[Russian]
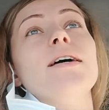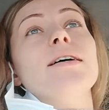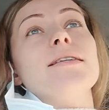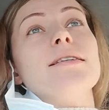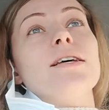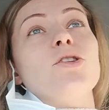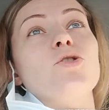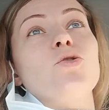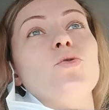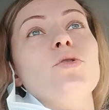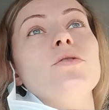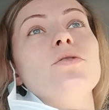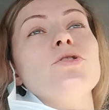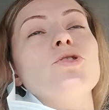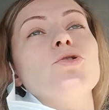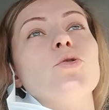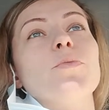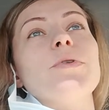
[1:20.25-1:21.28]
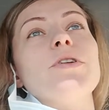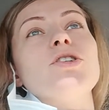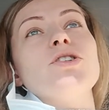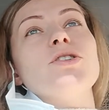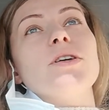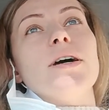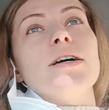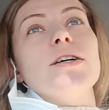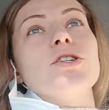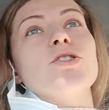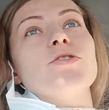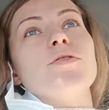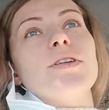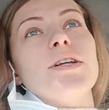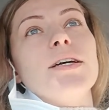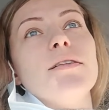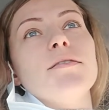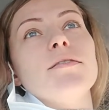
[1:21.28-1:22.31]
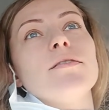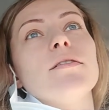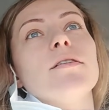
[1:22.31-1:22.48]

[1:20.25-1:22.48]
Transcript: за то, что причиняешь вред